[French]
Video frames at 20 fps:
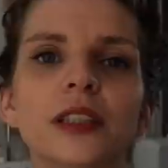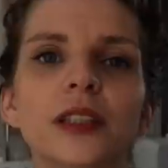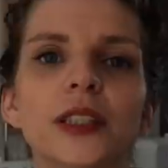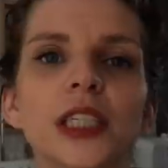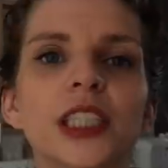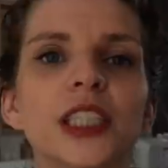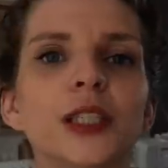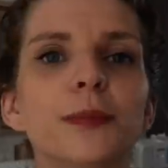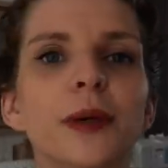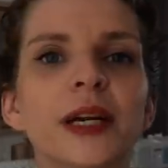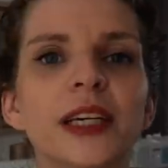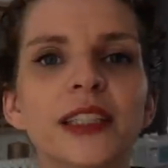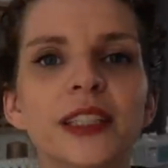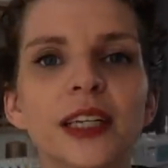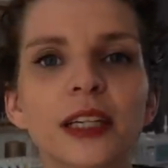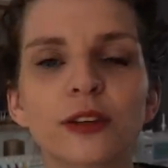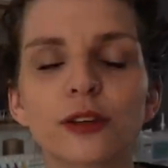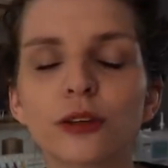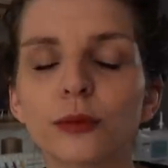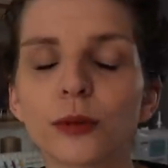ne s'agit pas
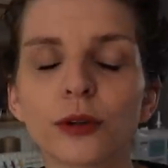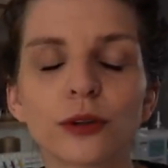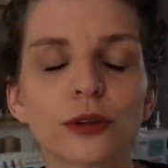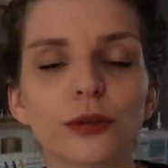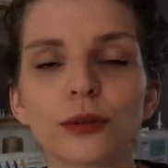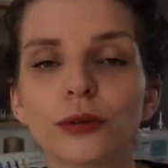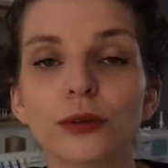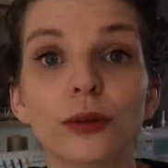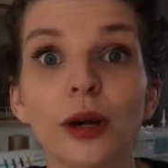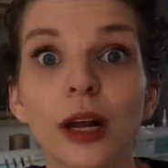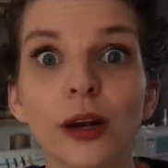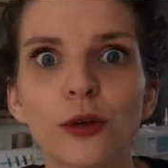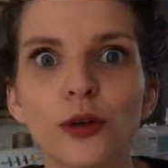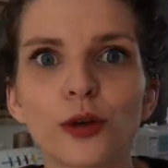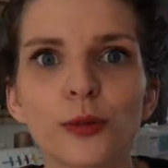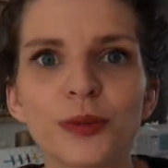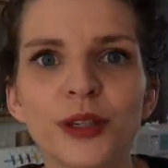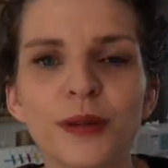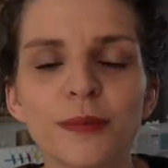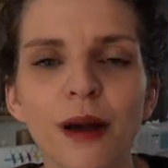exactement de, la
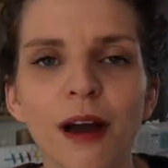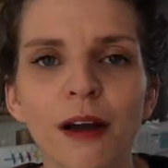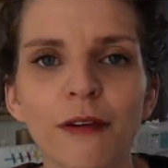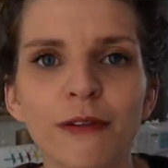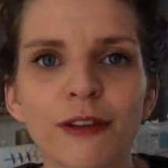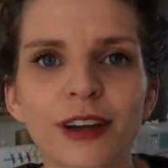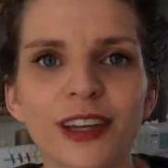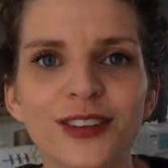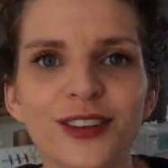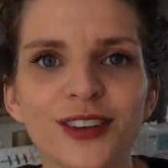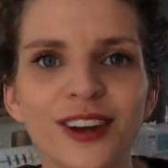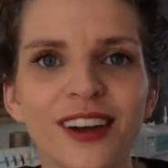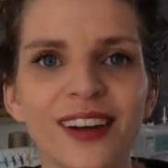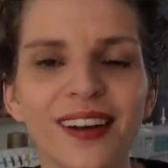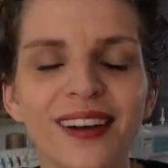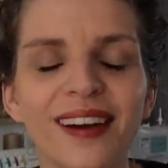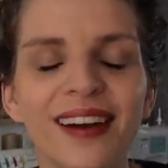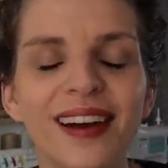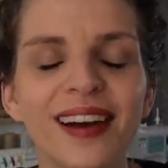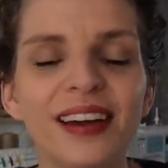copie parfaite
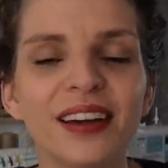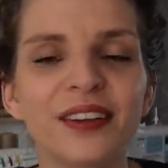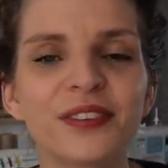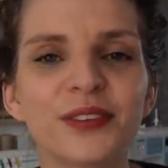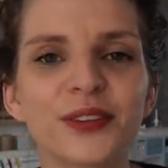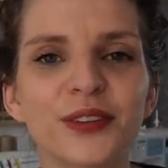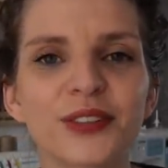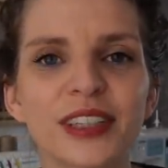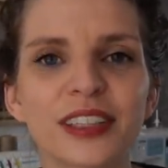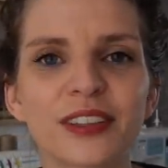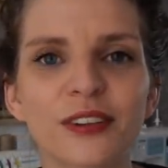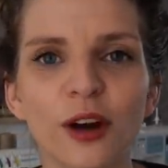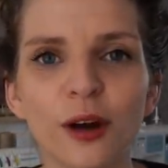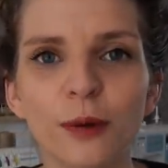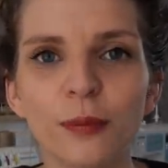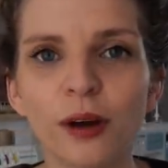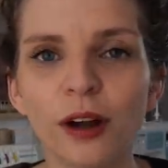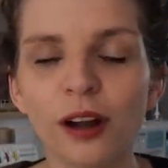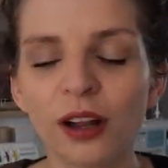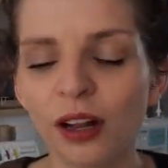de cette
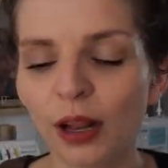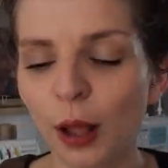robe,